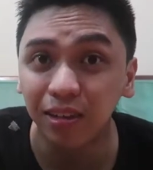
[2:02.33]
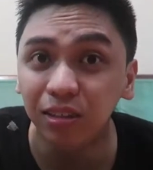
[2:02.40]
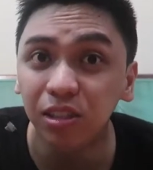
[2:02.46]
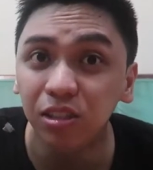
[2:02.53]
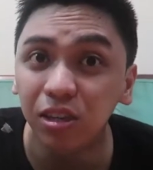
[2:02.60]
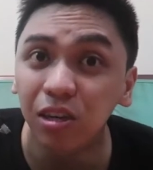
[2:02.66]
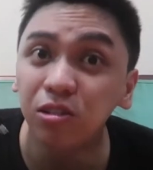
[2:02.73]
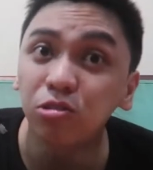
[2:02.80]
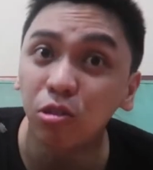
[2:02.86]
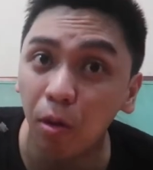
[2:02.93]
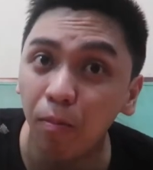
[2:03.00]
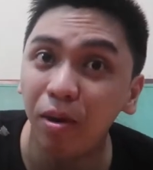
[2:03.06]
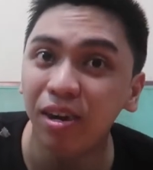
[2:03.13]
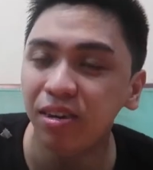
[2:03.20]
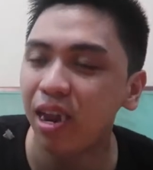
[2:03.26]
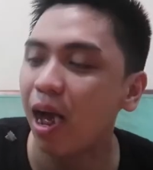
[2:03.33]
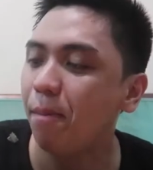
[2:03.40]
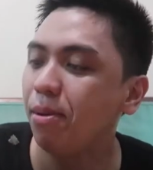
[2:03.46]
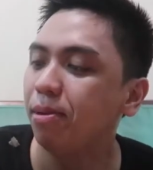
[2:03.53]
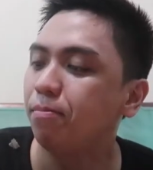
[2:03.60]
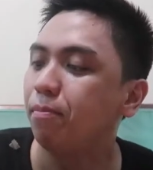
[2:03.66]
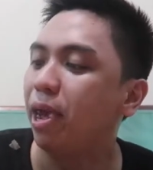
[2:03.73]
Hindi siya yung sobrang
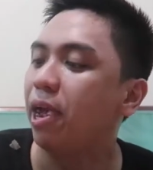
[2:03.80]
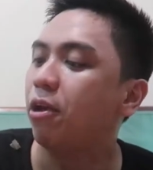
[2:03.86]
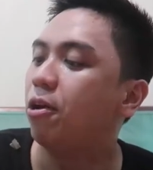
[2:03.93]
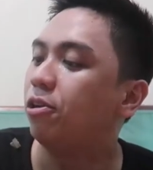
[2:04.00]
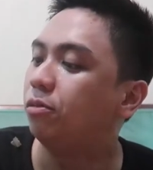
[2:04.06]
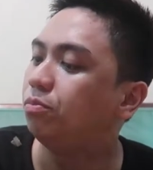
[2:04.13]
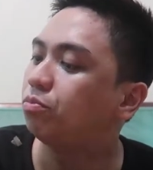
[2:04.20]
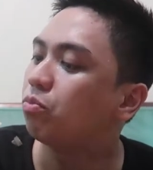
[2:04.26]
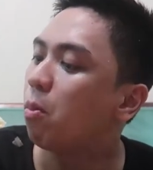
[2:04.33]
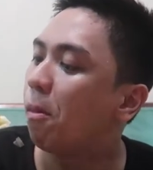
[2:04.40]
daming bacon.